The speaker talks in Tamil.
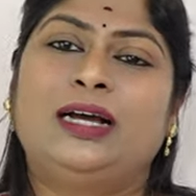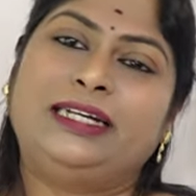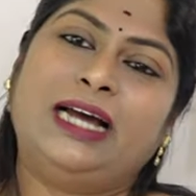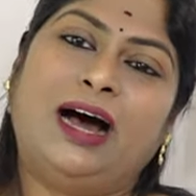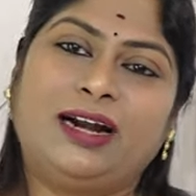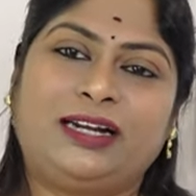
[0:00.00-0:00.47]

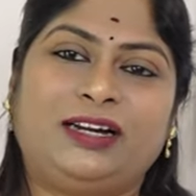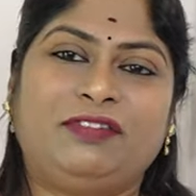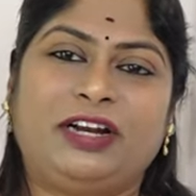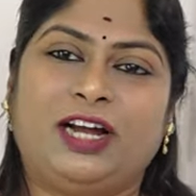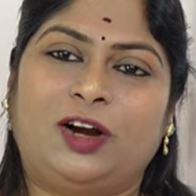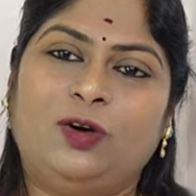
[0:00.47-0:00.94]
யார்கிட்ட
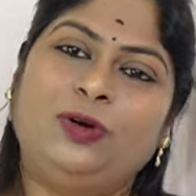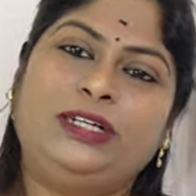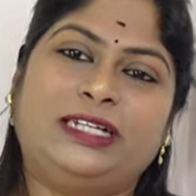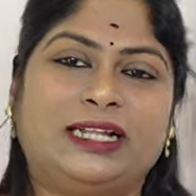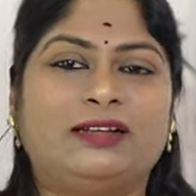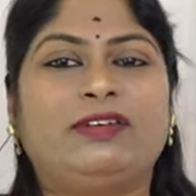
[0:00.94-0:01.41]
வேணாலும்
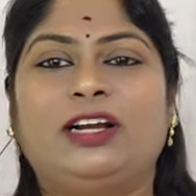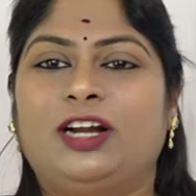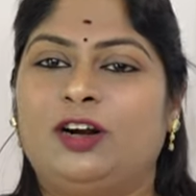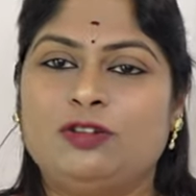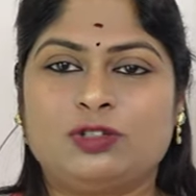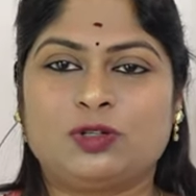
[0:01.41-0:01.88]
எதை
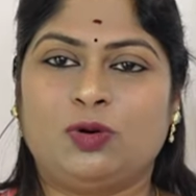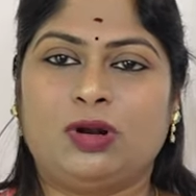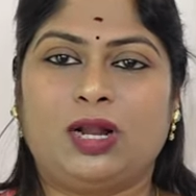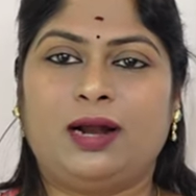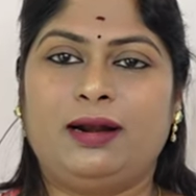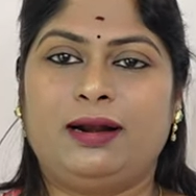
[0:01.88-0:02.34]
வேணாலும்
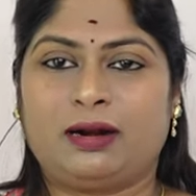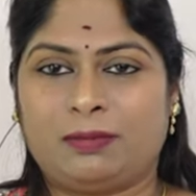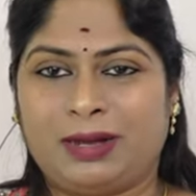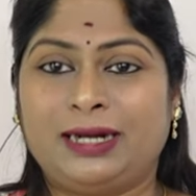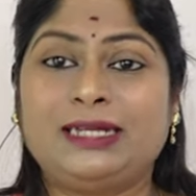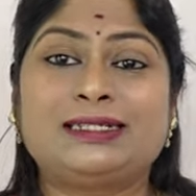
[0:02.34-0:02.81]
சொல்லலான்ற
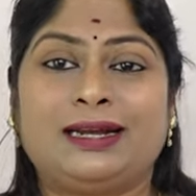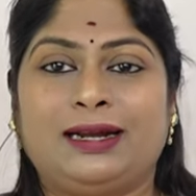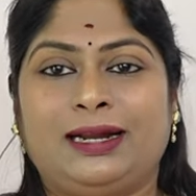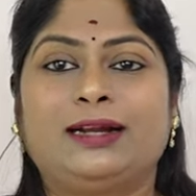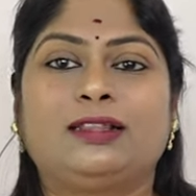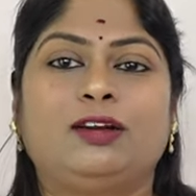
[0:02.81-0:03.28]
மாதிரி சில
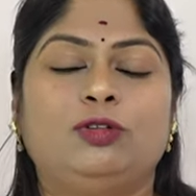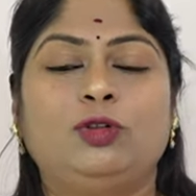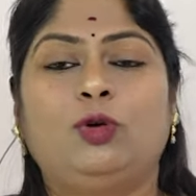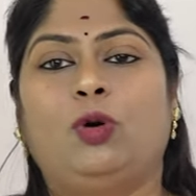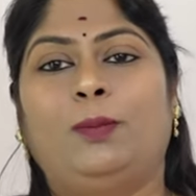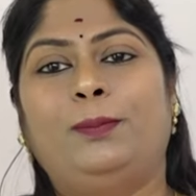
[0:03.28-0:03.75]
நேரத்தில்
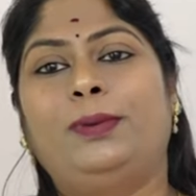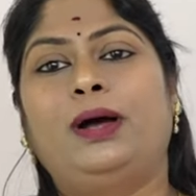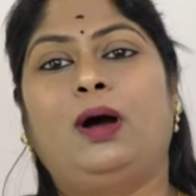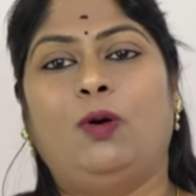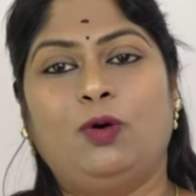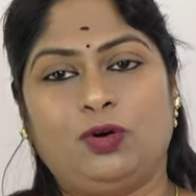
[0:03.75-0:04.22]
வந்து ரொம்ப
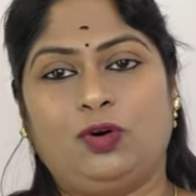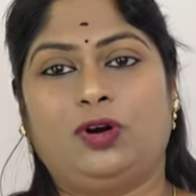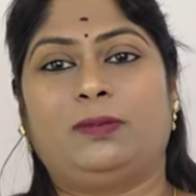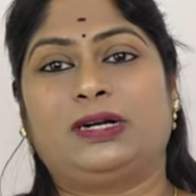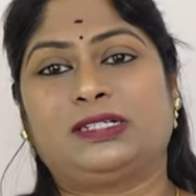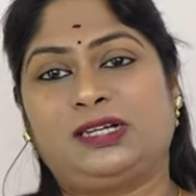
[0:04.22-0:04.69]
அவங்களோட
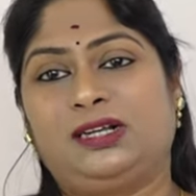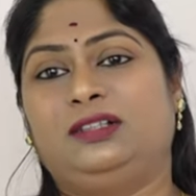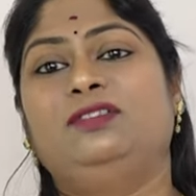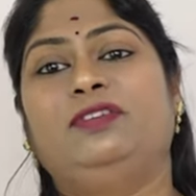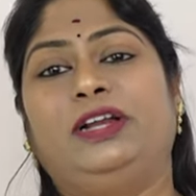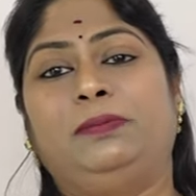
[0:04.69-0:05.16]
மனசுல
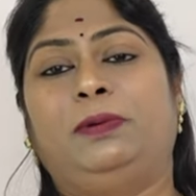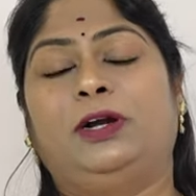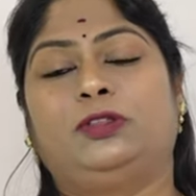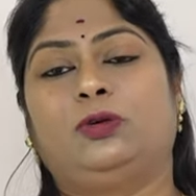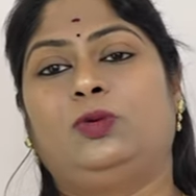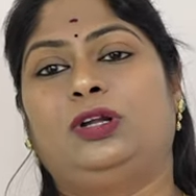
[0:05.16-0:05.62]
இருந்து
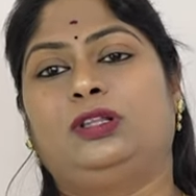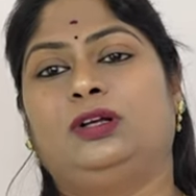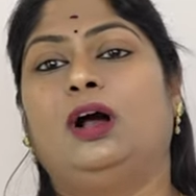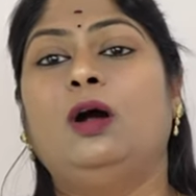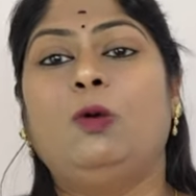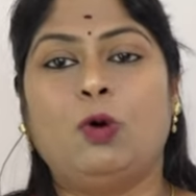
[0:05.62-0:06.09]

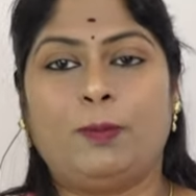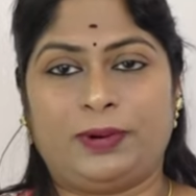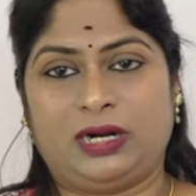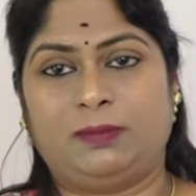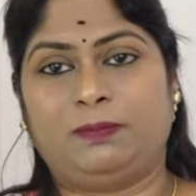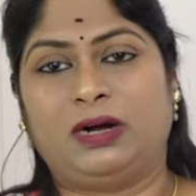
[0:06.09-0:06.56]
வெளிப்படுத்தணுன்றதுக்காக
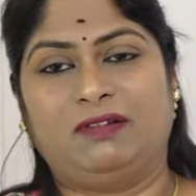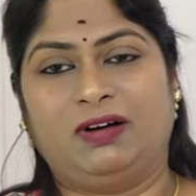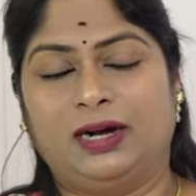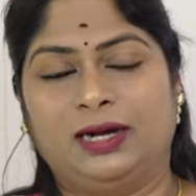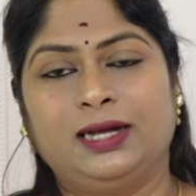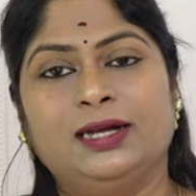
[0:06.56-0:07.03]
ஓப்பன் அப்
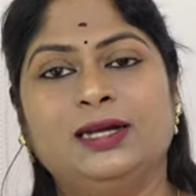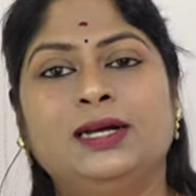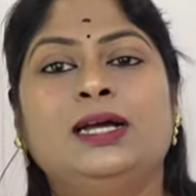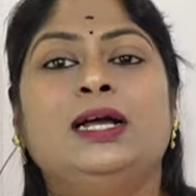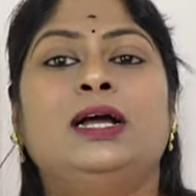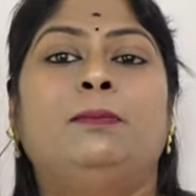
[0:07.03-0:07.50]
ஆவாங்க
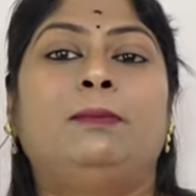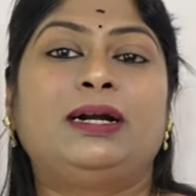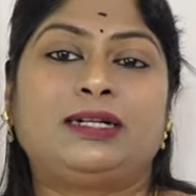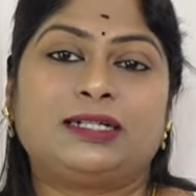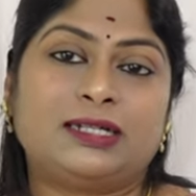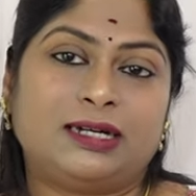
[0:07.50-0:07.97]

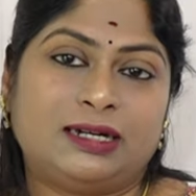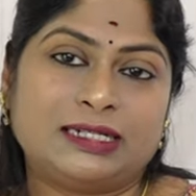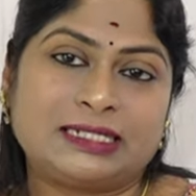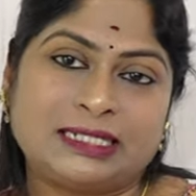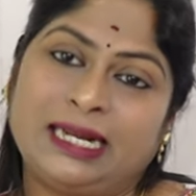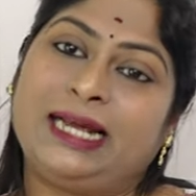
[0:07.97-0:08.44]
பட்
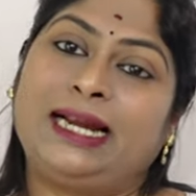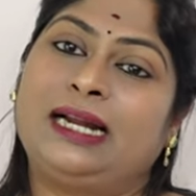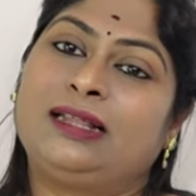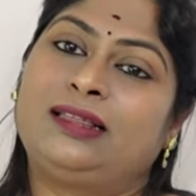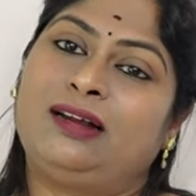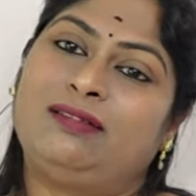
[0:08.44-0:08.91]
சில
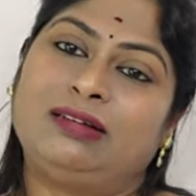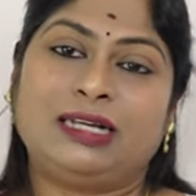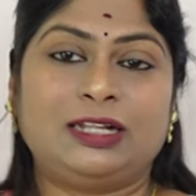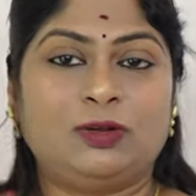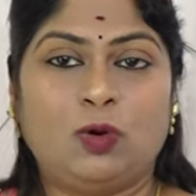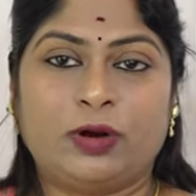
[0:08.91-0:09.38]
இடத்துல வந்து
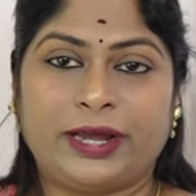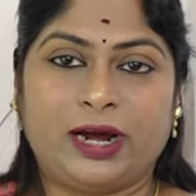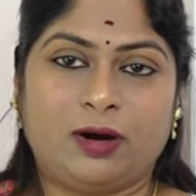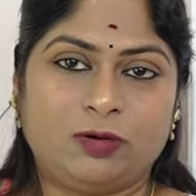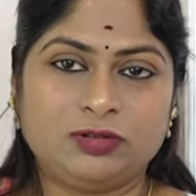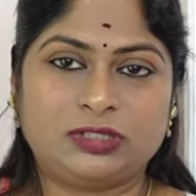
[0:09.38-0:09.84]
அது ஓகே
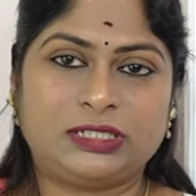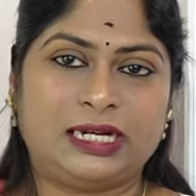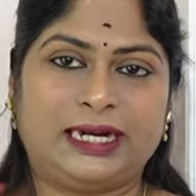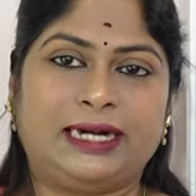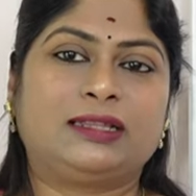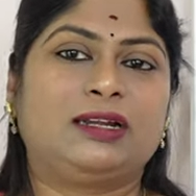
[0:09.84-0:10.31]
ஆகும் சில
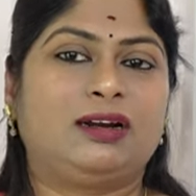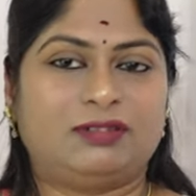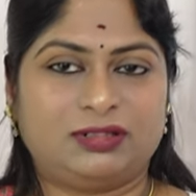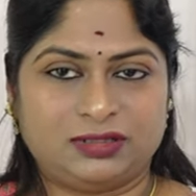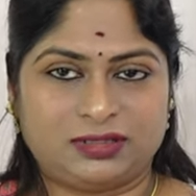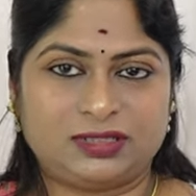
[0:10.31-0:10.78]
இடத்துல
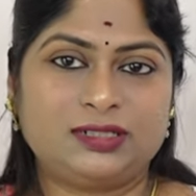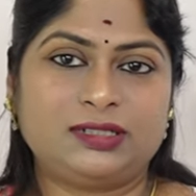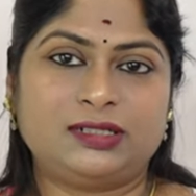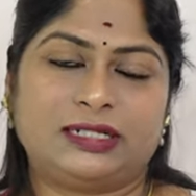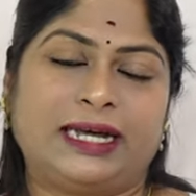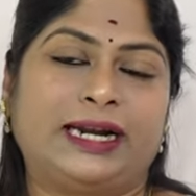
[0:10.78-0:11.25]
வந்து
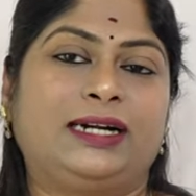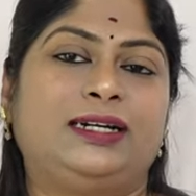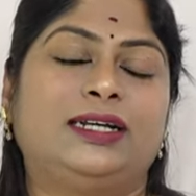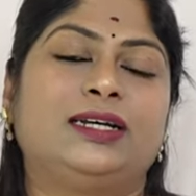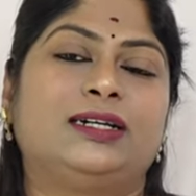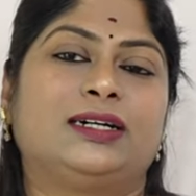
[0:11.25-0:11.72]

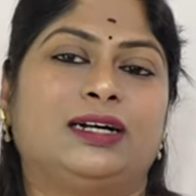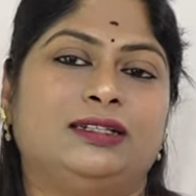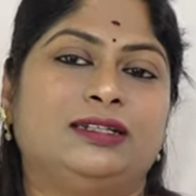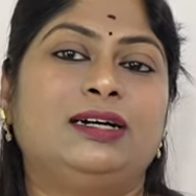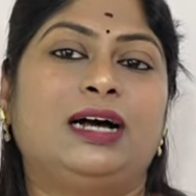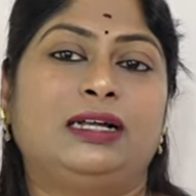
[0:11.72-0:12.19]
கரெக்டாக
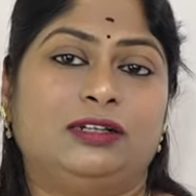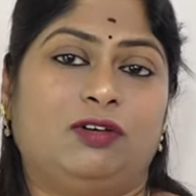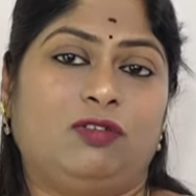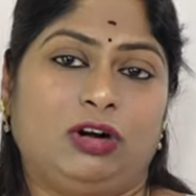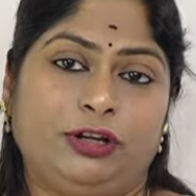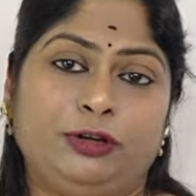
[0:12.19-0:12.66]
இருக்காது அது
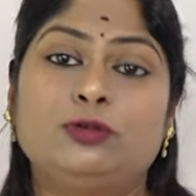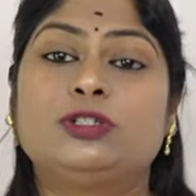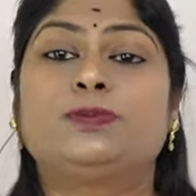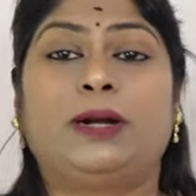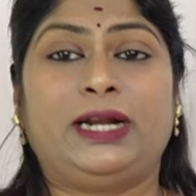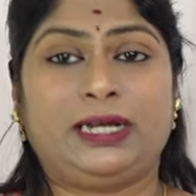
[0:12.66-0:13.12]
அவங்கள யூஸ்
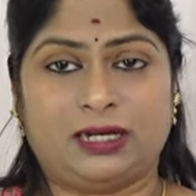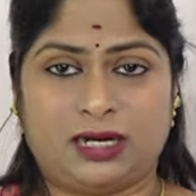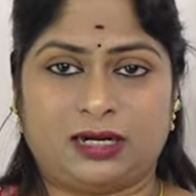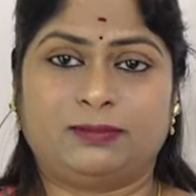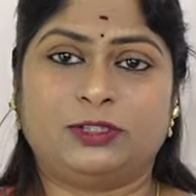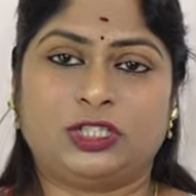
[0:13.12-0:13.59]
பண்ணிக்க
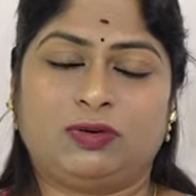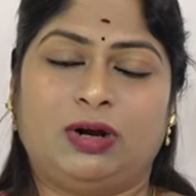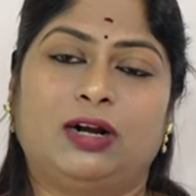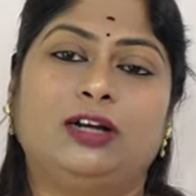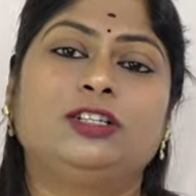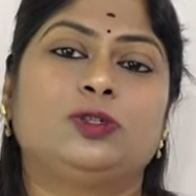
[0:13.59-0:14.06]

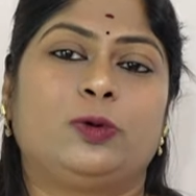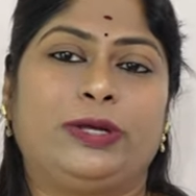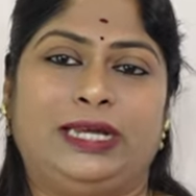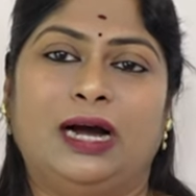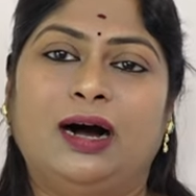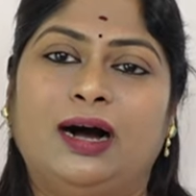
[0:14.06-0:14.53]
ஆரம்பிச்சிருவாங்க ஸோ
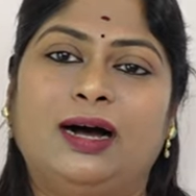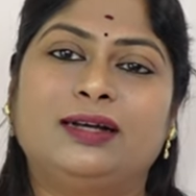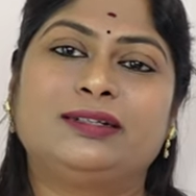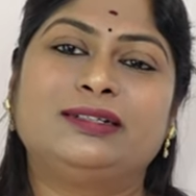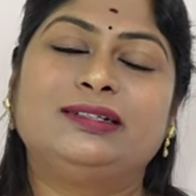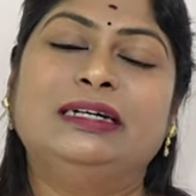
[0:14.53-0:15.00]
யாரு